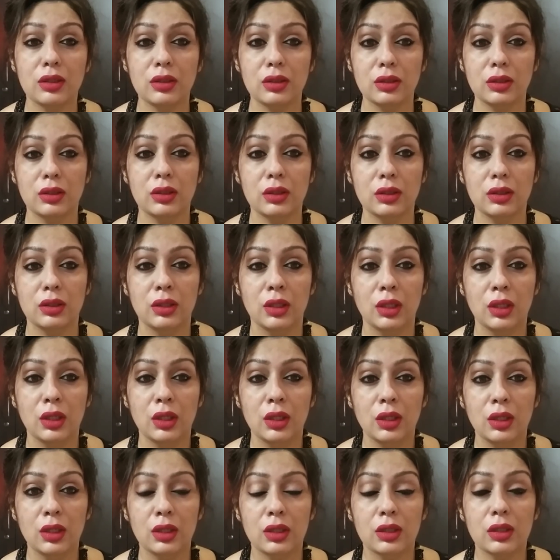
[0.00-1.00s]

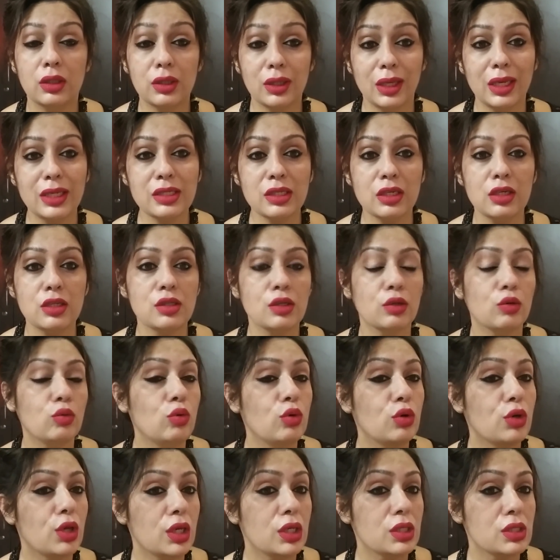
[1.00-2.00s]
गेस uh, कर
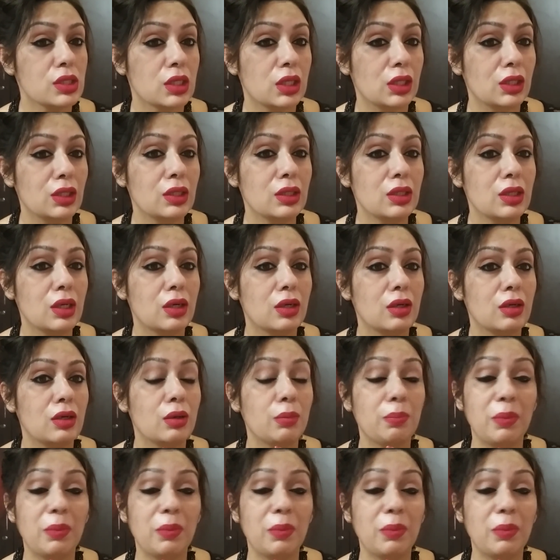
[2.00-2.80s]
सको कि स्किन uh,